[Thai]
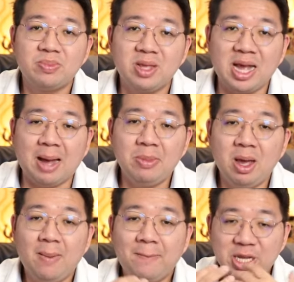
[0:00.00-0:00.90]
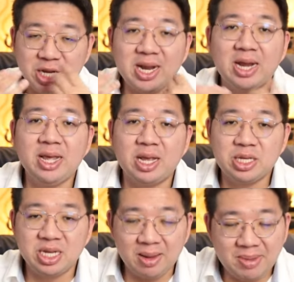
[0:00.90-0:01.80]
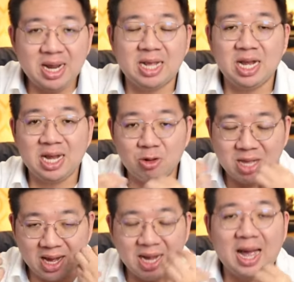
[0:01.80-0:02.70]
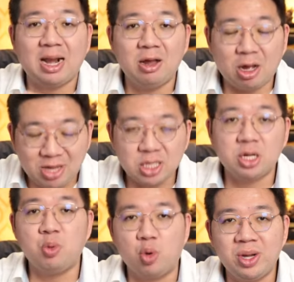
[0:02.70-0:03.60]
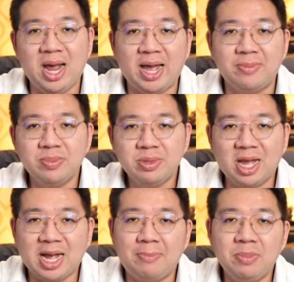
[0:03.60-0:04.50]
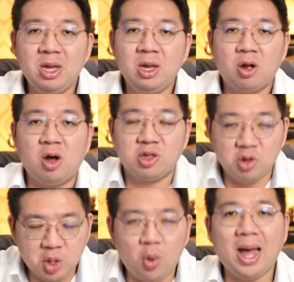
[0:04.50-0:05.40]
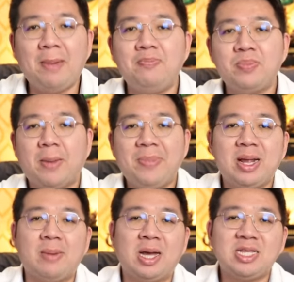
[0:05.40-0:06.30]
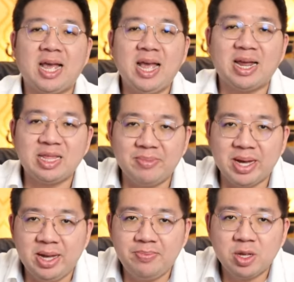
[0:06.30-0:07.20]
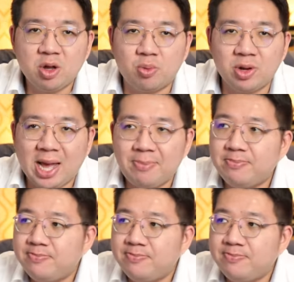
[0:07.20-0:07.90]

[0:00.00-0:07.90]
นะครับไม่เช่นนั้นเนี่ยเชื้อมันอาจจะเข้าทางอากาศแล้วเข้าทางจมูกคุณได้นะครับก็สู้ๆครับ เป็นกำลังใจให้กันเสมอขอบคุณครับ